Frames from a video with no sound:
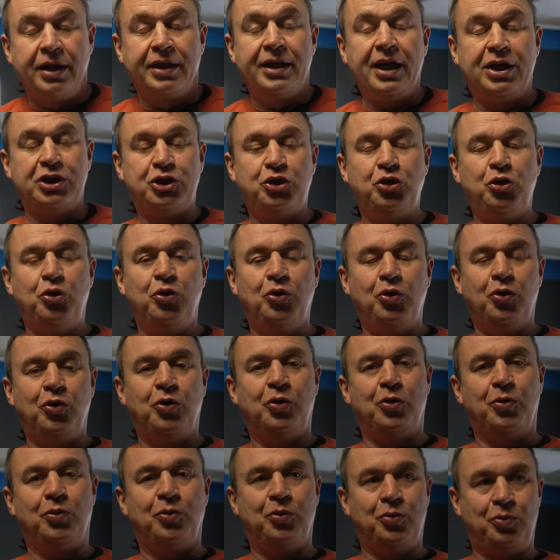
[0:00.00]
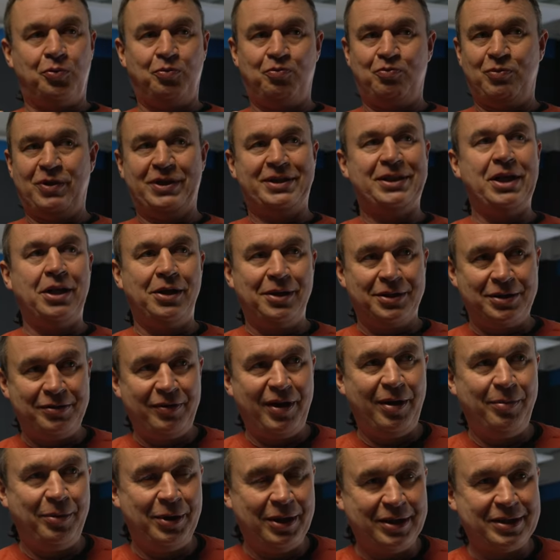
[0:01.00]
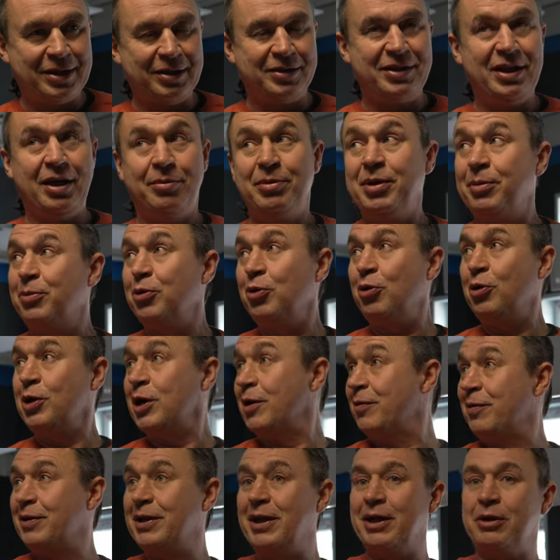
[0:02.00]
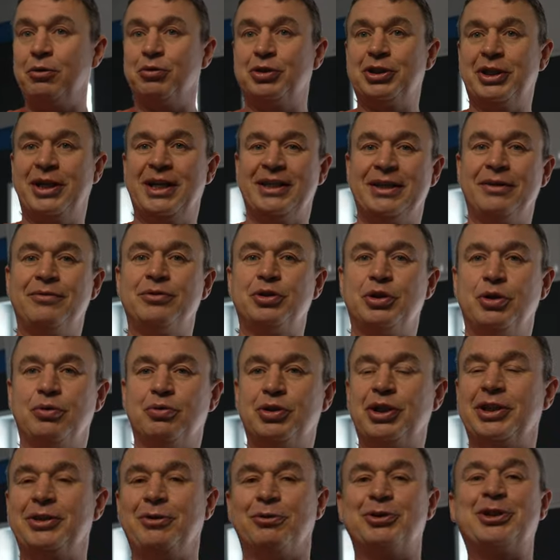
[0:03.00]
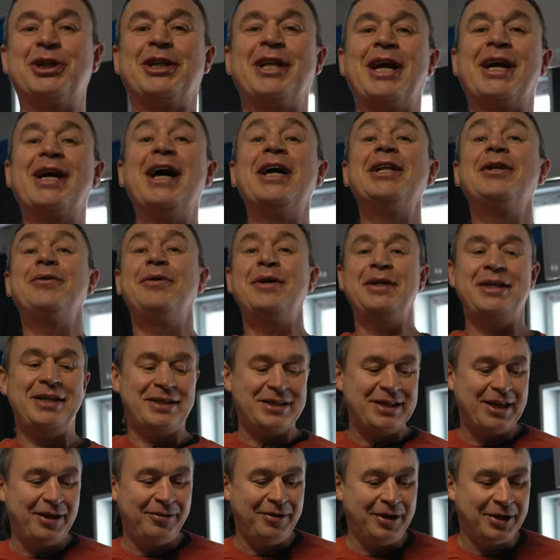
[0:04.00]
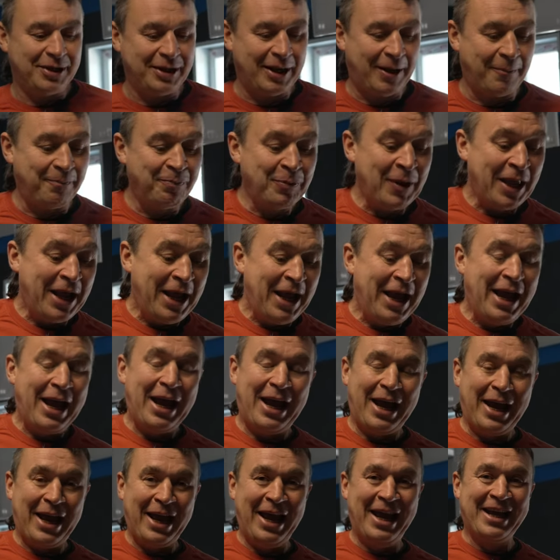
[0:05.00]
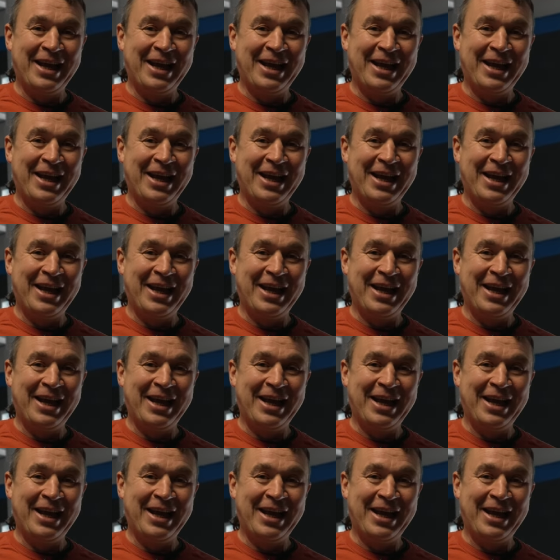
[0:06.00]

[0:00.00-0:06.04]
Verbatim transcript: Так что осталось времени совсем немного, вы, наверное, уже, уже, уже догадываетесь, наверное, э,